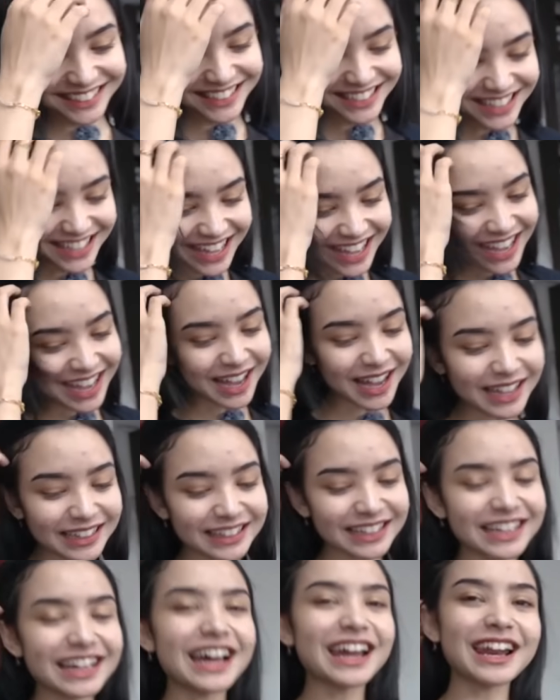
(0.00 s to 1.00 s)
tiga ratus
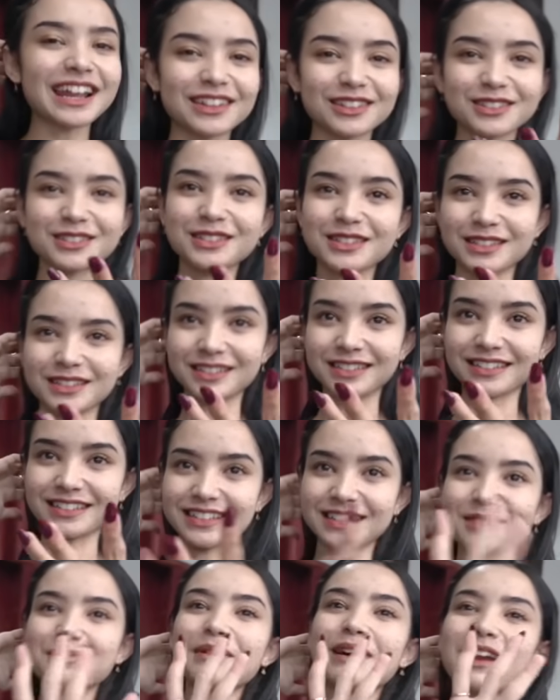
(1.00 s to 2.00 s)

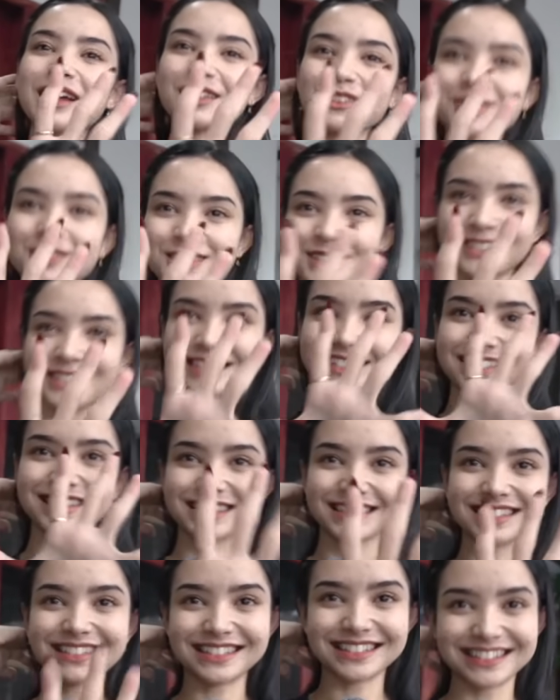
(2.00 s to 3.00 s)
lima ratus
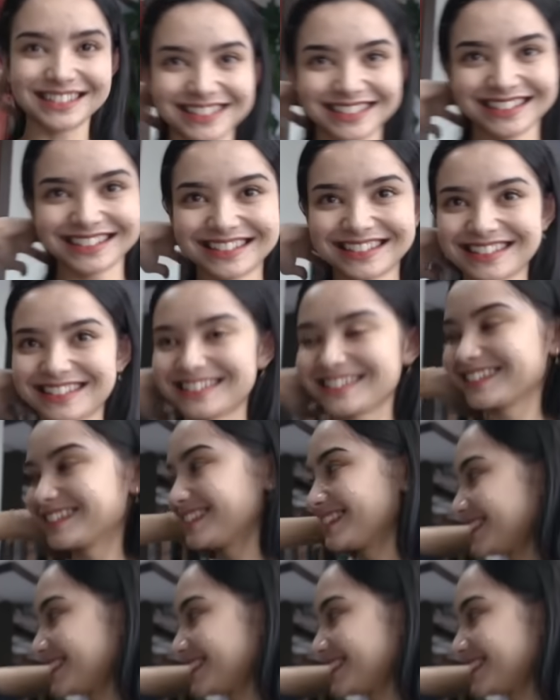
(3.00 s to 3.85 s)
kita tanya Kang sini